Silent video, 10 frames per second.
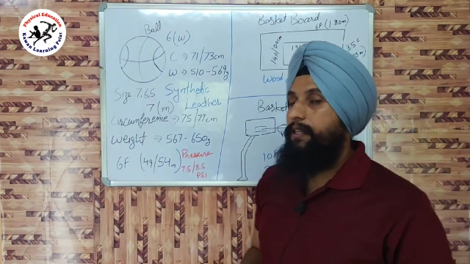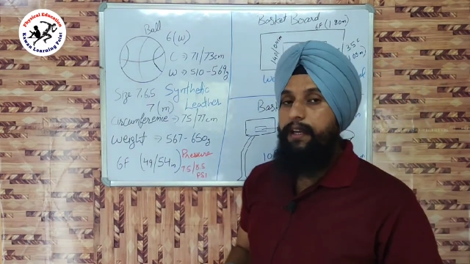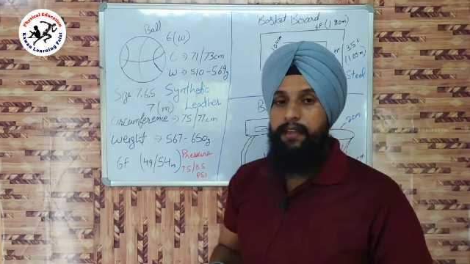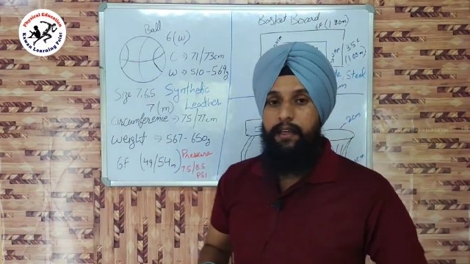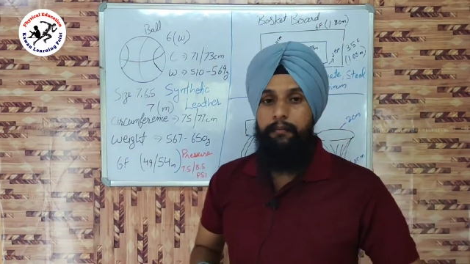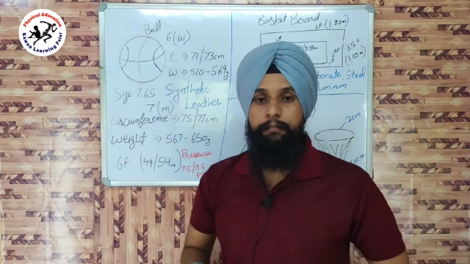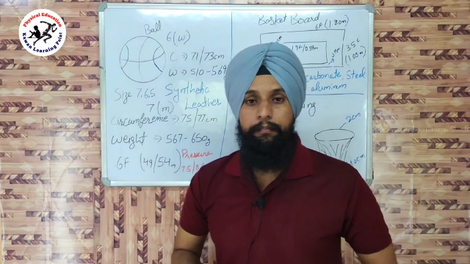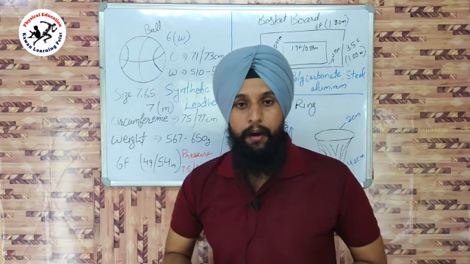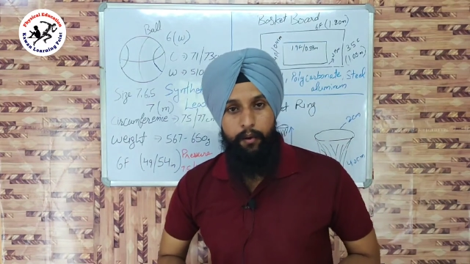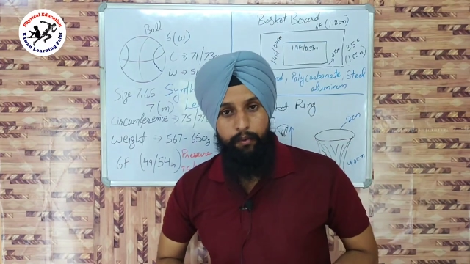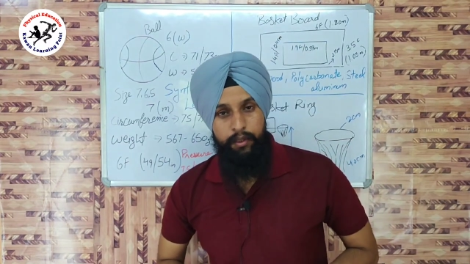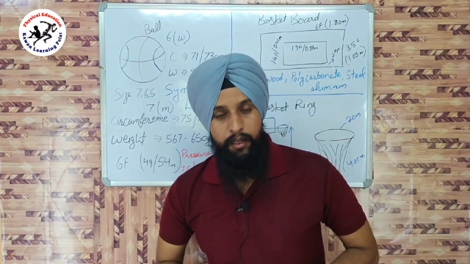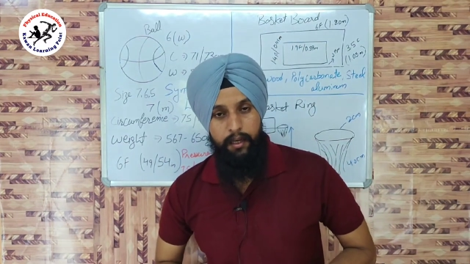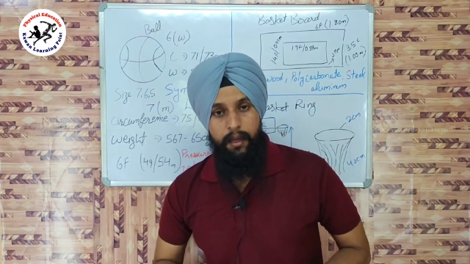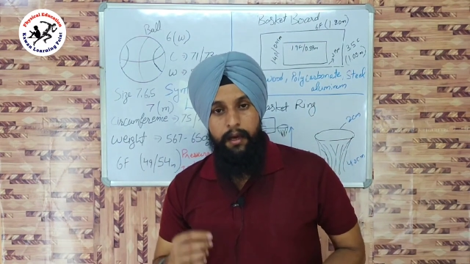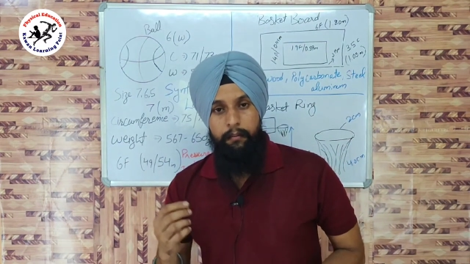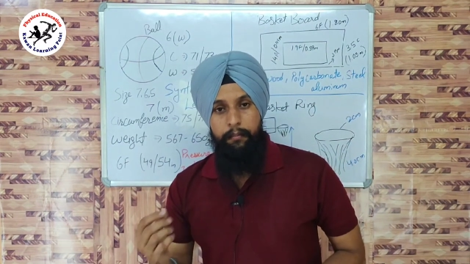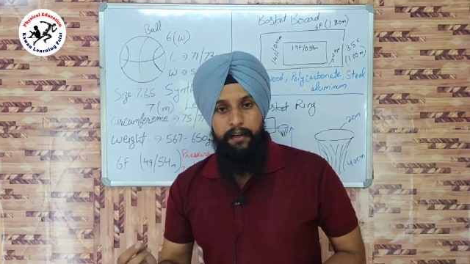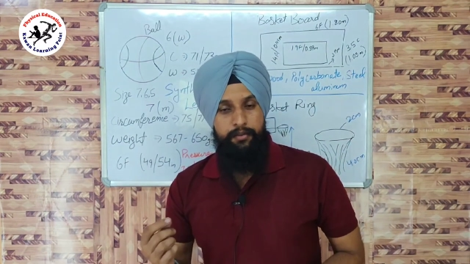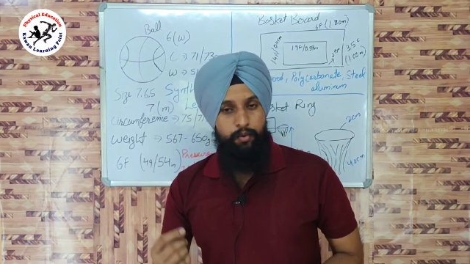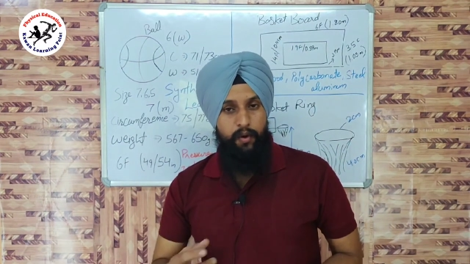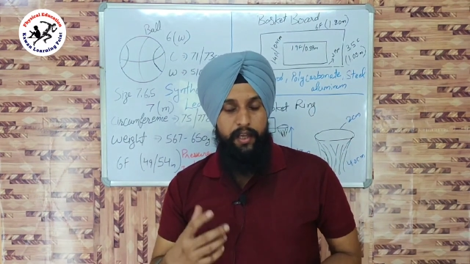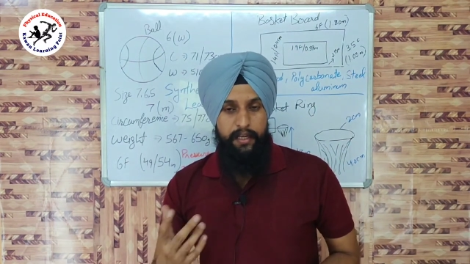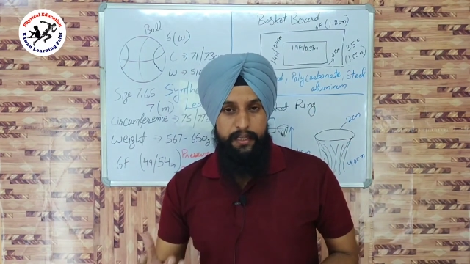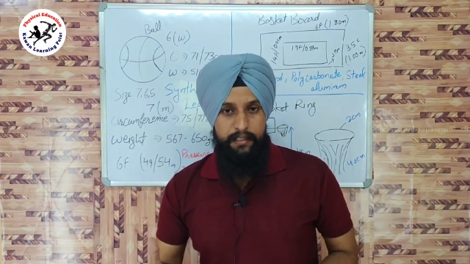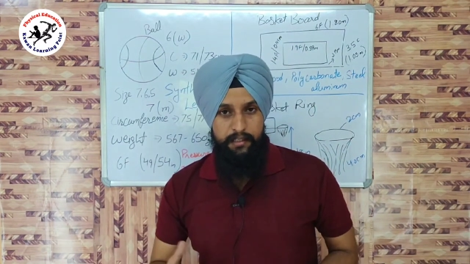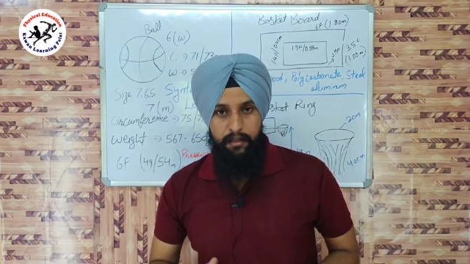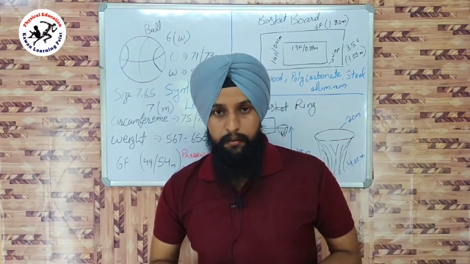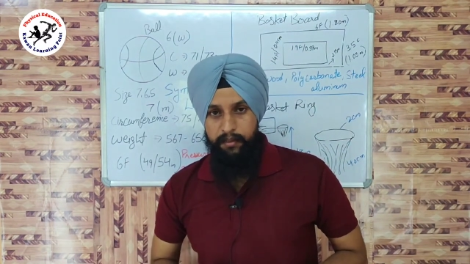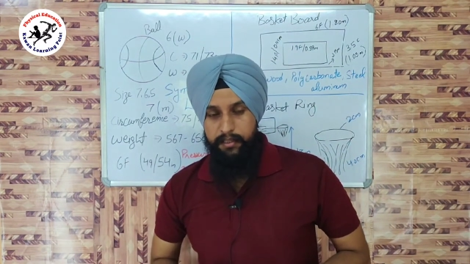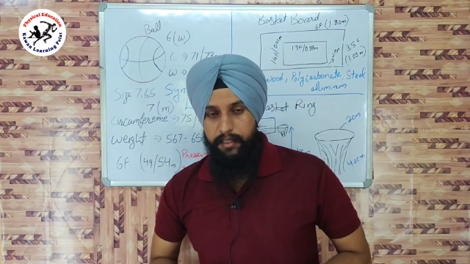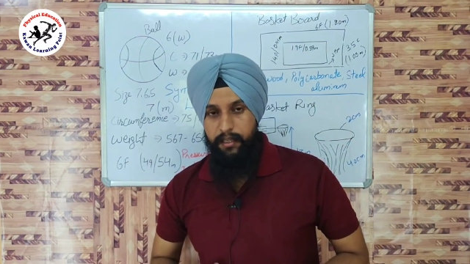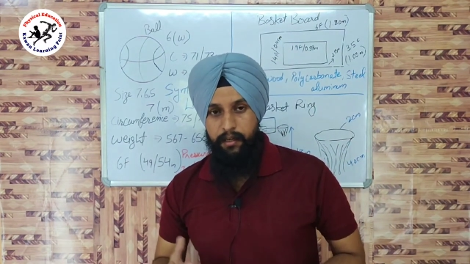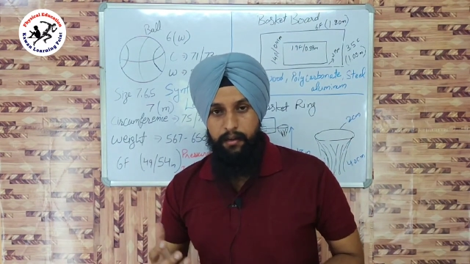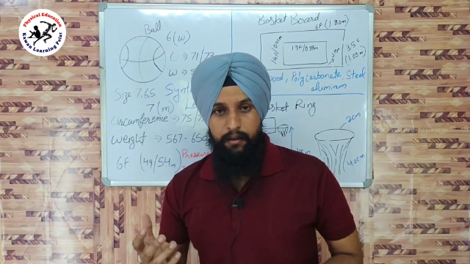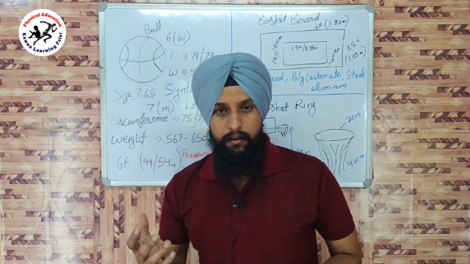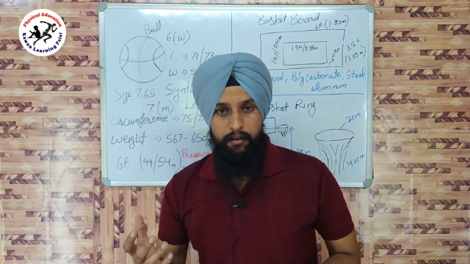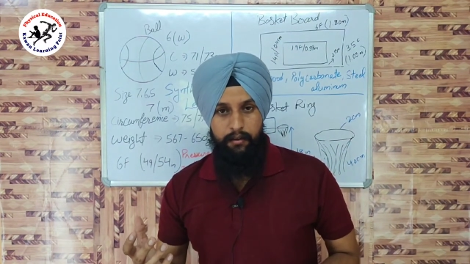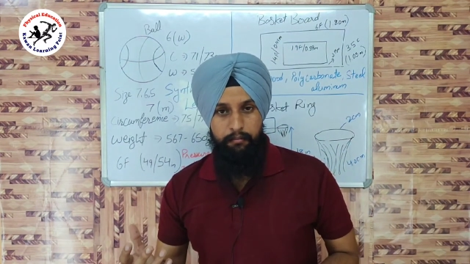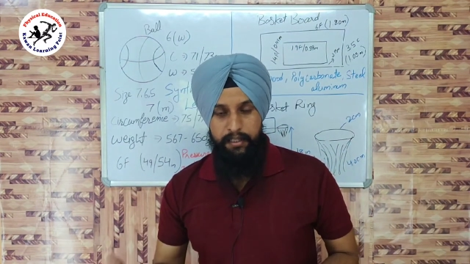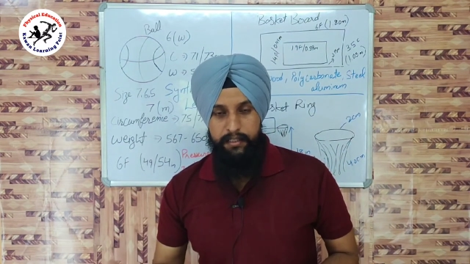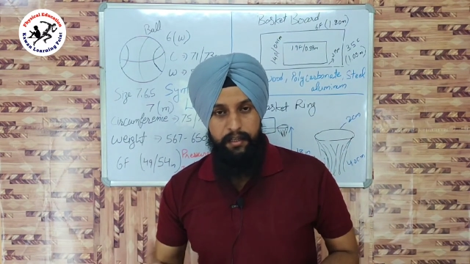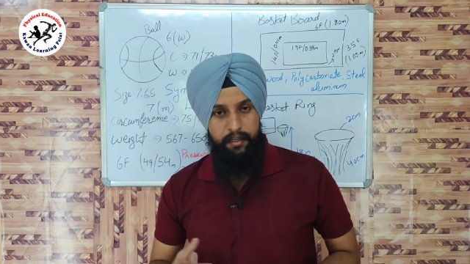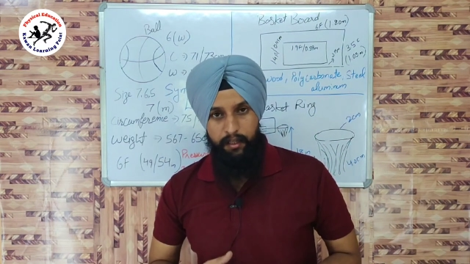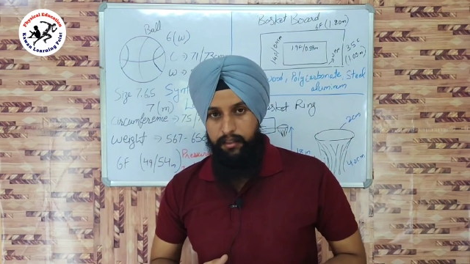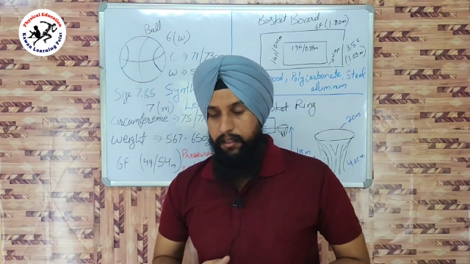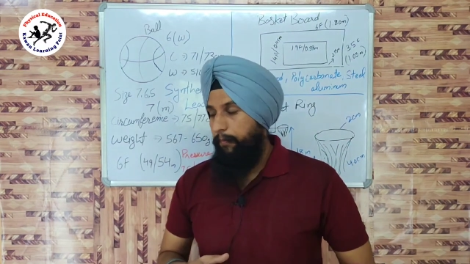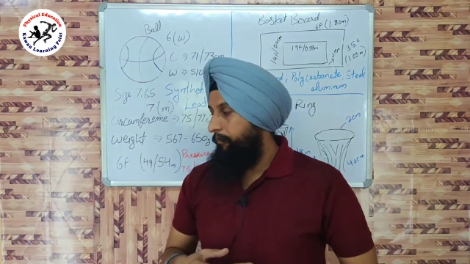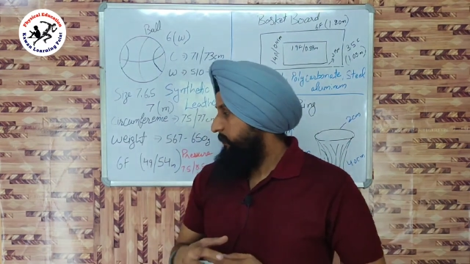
हम इसे कहते हैं पाउंड पर स्क्वायर इंच हम इसे मेज़र करते